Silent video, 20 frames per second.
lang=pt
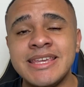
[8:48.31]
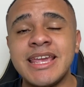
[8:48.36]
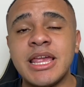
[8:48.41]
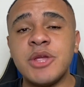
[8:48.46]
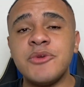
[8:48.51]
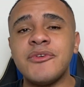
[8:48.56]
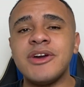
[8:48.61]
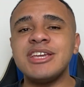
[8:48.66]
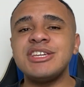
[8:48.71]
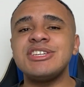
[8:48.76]
e
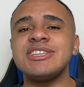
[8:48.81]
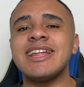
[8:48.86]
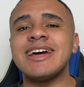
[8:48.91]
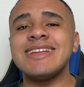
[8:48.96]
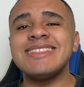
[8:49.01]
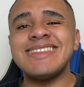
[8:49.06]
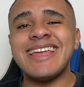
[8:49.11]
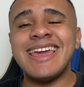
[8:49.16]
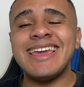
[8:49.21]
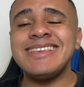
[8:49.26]
ele vai te
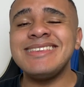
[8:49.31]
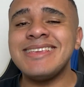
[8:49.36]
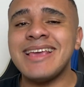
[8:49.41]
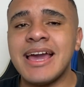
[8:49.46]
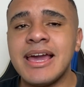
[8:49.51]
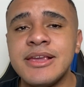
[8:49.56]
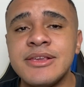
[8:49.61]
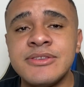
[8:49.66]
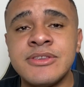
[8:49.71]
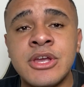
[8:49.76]
dar 10
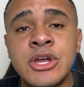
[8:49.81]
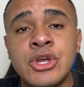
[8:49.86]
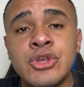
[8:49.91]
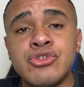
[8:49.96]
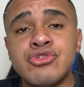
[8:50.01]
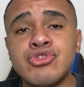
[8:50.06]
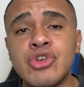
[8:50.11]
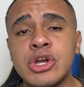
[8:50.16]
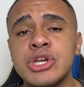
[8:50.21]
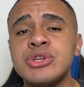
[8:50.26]
reais
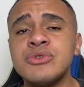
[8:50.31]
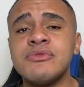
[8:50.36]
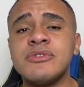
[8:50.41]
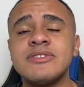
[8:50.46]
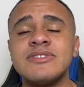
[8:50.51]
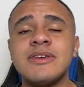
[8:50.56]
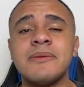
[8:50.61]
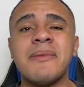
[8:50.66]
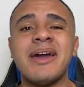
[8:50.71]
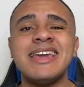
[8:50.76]
só de
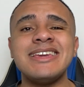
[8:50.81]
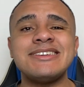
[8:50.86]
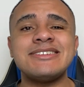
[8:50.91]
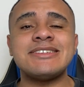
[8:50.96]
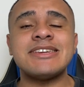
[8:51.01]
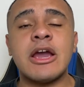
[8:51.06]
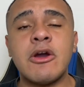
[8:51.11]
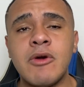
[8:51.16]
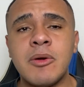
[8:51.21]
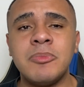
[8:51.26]
você
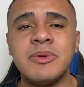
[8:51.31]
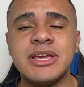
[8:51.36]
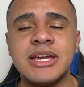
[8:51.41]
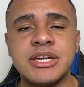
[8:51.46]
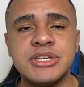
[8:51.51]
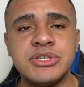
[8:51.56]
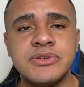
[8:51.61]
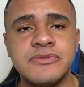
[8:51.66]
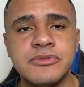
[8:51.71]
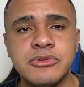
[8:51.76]
baixar o
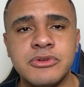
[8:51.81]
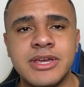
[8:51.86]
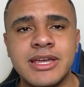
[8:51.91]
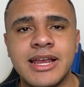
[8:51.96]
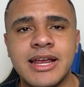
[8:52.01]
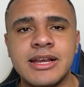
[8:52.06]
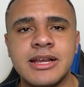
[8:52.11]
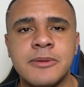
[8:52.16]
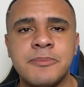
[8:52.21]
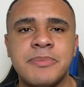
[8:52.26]
aplicativo do
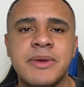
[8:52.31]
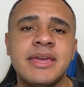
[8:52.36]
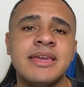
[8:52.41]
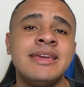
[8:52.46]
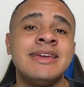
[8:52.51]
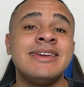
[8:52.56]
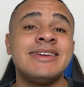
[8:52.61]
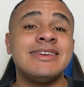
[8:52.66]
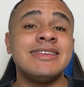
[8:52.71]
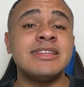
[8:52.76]
Recarga
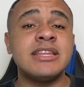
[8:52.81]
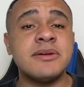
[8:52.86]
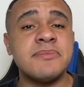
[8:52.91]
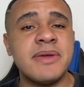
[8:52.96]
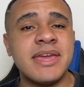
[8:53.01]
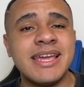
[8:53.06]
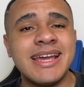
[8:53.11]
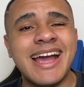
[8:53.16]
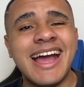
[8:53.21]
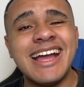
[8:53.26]
Pay e
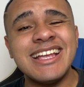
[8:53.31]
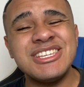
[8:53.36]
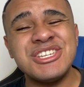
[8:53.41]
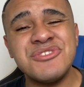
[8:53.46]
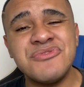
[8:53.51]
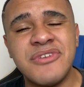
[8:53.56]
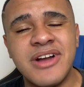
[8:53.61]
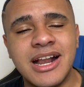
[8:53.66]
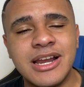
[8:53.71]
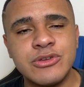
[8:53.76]
também
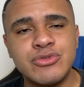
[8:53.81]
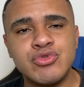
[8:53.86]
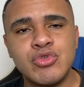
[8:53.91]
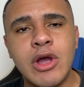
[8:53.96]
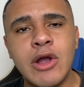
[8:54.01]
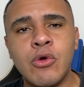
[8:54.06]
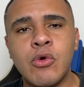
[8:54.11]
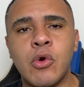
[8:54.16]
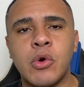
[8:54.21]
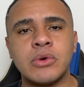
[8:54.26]
ativar a
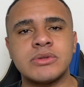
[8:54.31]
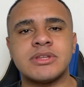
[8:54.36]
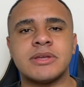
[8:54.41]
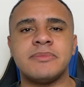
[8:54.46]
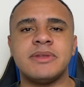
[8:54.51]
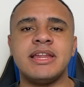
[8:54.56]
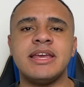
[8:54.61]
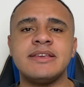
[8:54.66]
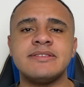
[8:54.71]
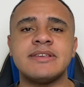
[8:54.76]
sua
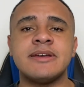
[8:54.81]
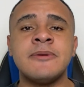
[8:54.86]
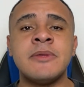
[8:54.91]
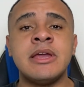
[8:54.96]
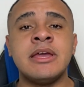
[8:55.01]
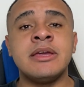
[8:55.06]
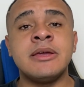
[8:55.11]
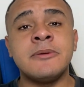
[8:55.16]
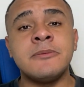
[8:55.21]
conta, beleza?